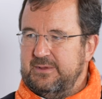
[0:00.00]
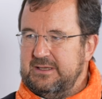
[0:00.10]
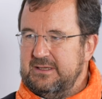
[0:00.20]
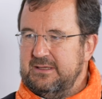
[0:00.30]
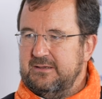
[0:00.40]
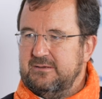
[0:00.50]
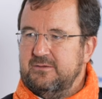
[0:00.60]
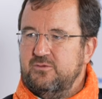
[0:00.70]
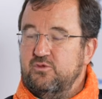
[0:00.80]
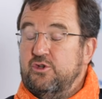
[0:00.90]
pays euh,
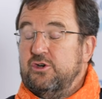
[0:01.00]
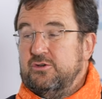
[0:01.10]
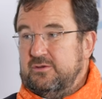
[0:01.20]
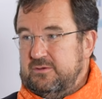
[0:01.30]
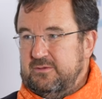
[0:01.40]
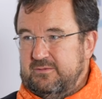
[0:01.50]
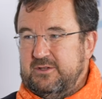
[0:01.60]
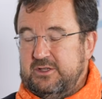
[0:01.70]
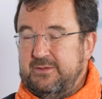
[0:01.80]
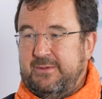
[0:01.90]
du Nord,
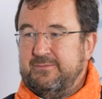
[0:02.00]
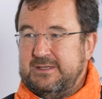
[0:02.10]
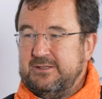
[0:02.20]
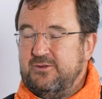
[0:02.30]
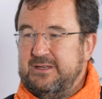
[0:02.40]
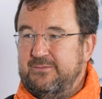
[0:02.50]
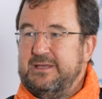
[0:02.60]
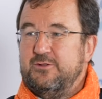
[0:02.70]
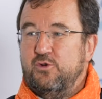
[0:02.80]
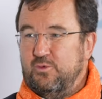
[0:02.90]
j'ai même très dire les
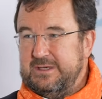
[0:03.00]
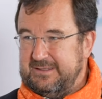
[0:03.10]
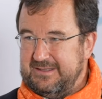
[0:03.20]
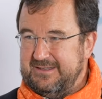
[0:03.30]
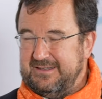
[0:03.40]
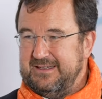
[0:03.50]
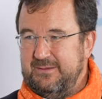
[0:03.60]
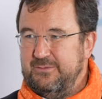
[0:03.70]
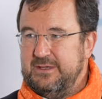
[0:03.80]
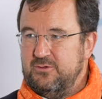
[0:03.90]
pays de l'Ouest et
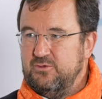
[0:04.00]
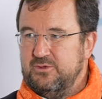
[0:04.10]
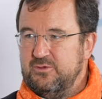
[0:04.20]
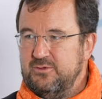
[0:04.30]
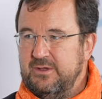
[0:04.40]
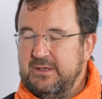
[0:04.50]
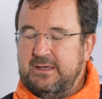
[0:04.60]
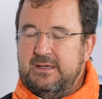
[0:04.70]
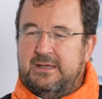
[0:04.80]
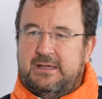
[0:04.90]
les pays du Sud.
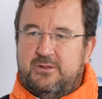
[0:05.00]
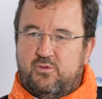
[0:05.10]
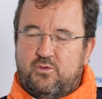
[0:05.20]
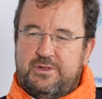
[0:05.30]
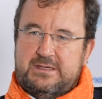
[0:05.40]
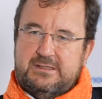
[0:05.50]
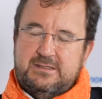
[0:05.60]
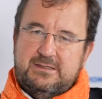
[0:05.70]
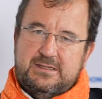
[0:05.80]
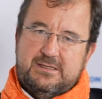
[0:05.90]
Donc on est à
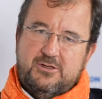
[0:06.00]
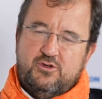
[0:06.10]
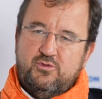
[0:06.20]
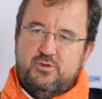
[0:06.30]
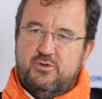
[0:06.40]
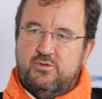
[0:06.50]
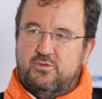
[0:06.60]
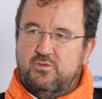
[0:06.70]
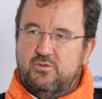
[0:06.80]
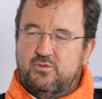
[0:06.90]
cette,
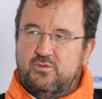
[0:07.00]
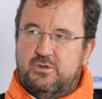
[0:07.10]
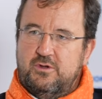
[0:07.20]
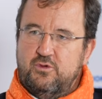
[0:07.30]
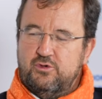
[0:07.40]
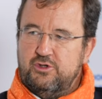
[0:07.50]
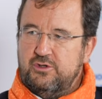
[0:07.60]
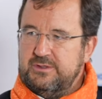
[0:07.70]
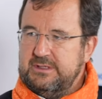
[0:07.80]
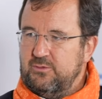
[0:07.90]
jonction où,
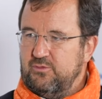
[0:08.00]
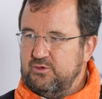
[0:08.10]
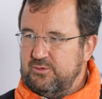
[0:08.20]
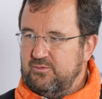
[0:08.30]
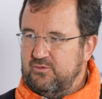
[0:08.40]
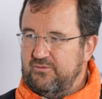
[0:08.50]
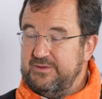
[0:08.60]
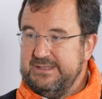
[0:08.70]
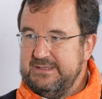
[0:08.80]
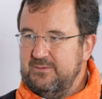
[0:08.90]
l'urgence est de plus en plus
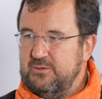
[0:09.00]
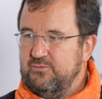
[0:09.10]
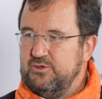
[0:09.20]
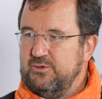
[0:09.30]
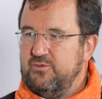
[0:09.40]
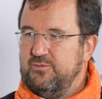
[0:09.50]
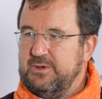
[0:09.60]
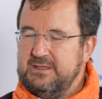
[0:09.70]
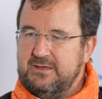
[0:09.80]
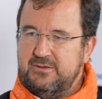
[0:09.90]
visible et de plus en plus
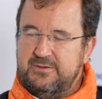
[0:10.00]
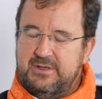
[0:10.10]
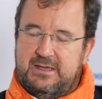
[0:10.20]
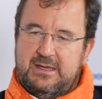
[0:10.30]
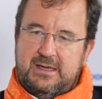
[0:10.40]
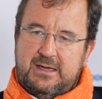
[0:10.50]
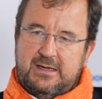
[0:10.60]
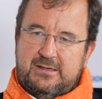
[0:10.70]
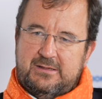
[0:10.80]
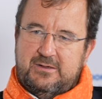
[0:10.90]
prégnante.
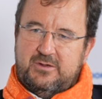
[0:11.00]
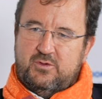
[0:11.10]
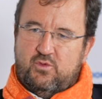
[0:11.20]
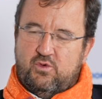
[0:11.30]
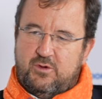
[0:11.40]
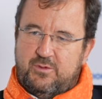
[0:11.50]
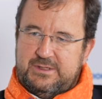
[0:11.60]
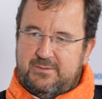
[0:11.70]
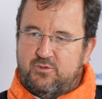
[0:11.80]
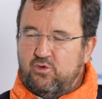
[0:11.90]
Euh, on
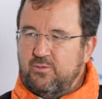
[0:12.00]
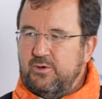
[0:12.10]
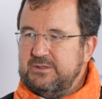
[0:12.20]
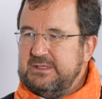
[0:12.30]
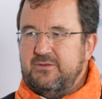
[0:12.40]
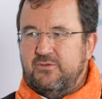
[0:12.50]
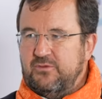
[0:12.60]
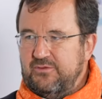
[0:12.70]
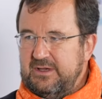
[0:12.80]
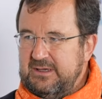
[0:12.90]
commence à mieux comprendre ce qu'il
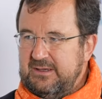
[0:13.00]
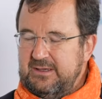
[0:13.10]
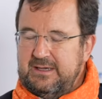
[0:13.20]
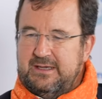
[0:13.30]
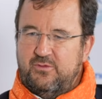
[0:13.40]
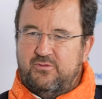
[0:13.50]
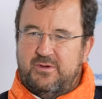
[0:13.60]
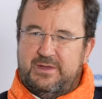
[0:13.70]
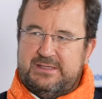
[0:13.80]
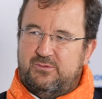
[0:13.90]
faut faire et on
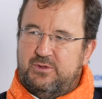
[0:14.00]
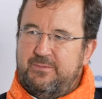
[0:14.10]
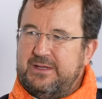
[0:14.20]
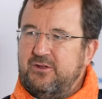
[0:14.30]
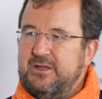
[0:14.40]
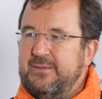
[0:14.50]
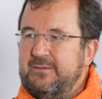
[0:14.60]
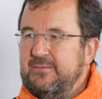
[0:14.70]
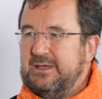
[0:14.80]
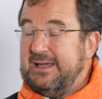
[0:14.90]
voit bien qu'on n'est pas dans les
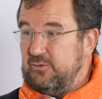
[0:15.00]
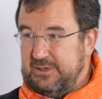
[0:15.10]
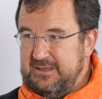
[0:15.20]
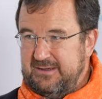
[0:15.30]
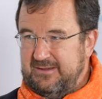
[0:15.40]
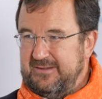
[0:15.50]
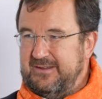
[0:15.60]
mêmes calendriers,